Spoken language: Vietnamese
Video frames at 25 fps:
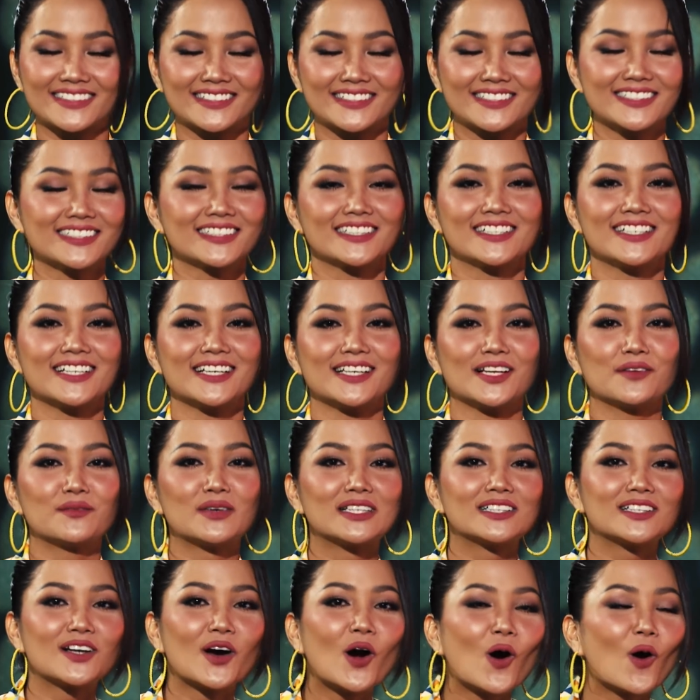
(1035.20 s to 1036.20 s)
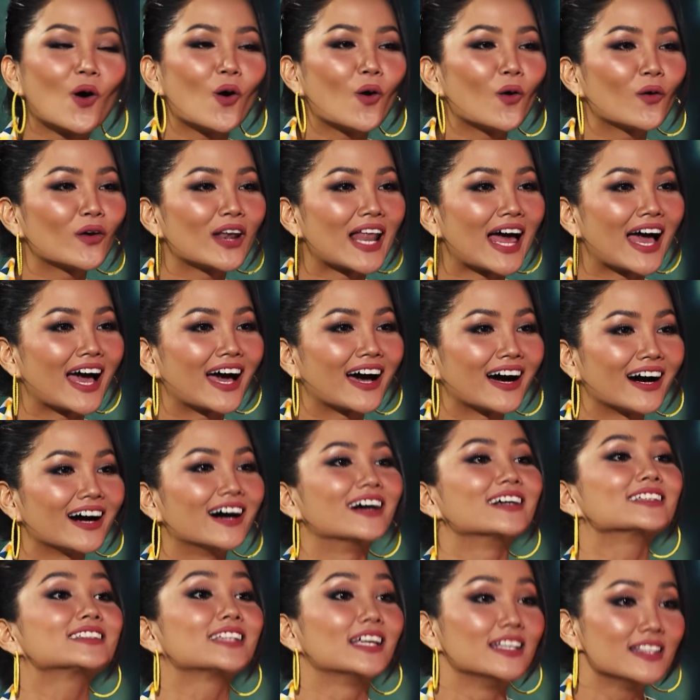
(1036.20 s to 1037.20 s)
trước kia là mình hô là
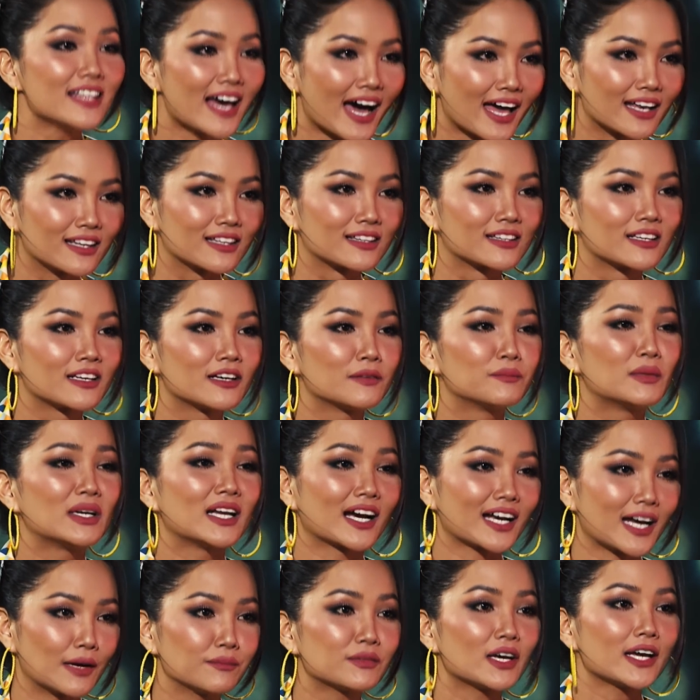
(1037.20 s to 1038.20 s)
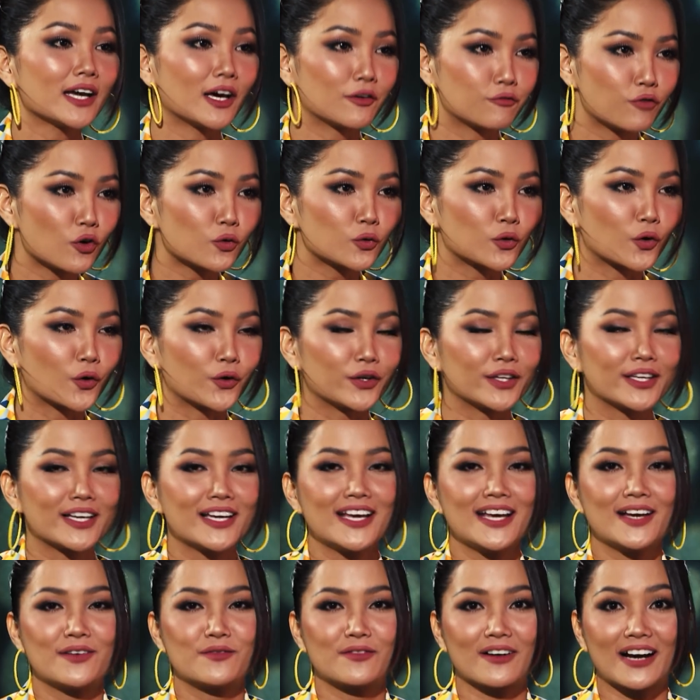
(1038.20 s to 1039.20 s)
ở tỉnh thành ừ. mình đã cảm thấy hạnh phúc rồi
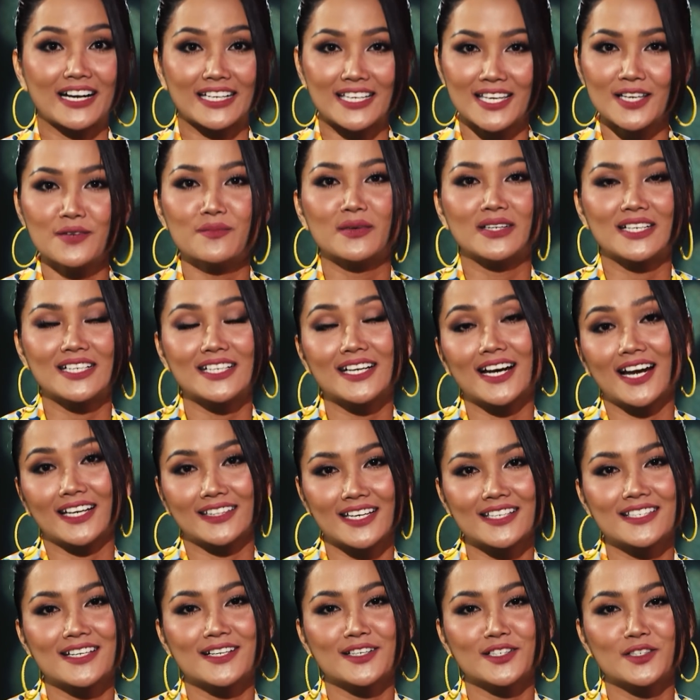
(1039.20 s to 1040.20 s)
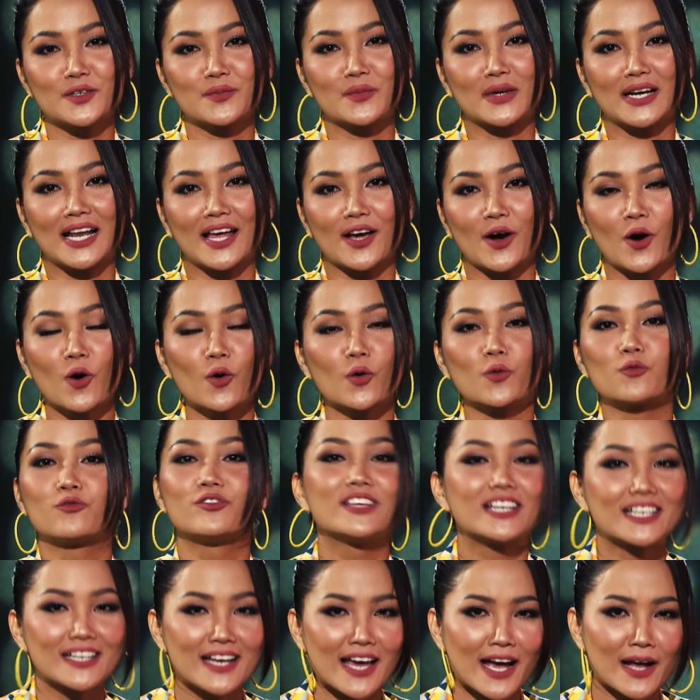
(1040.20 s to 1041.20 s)
ừ. và khi mình đi ra thế giới thì mình lại hô
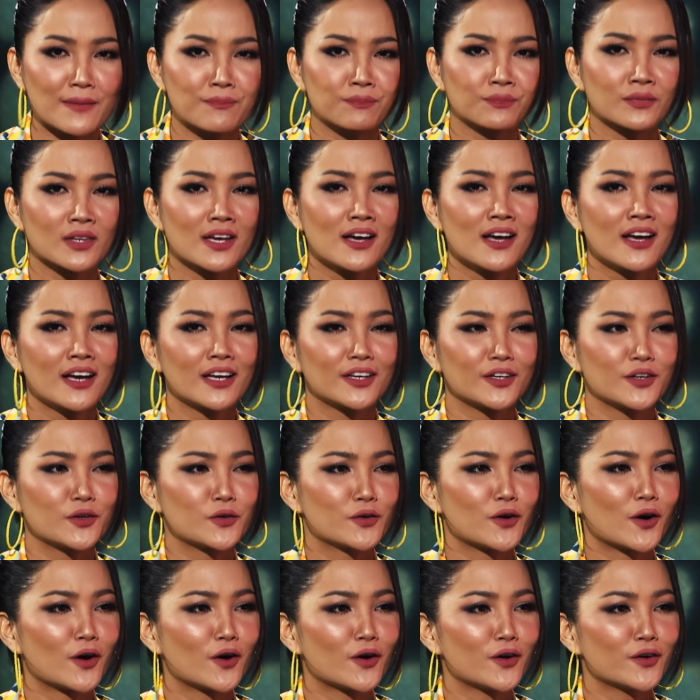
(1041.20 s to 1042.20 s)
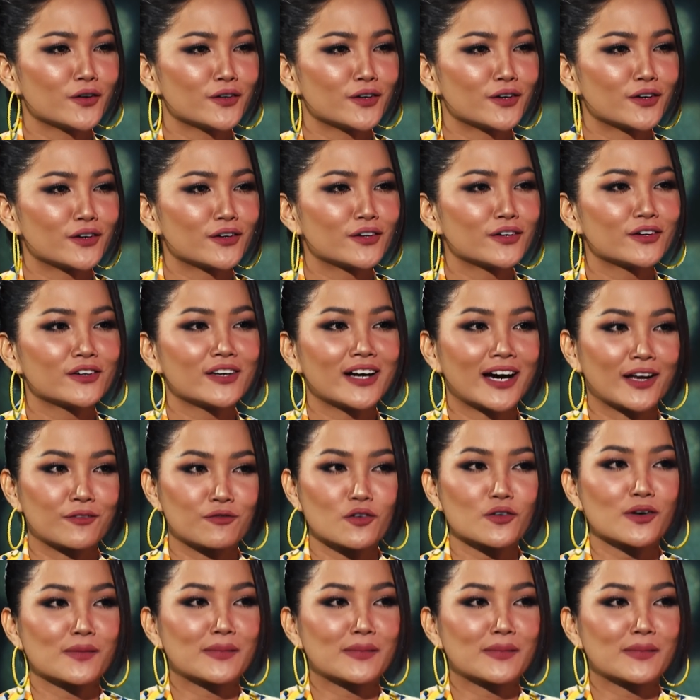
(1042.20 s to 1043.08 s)
Việt Nam điều đó nó hạnh phúc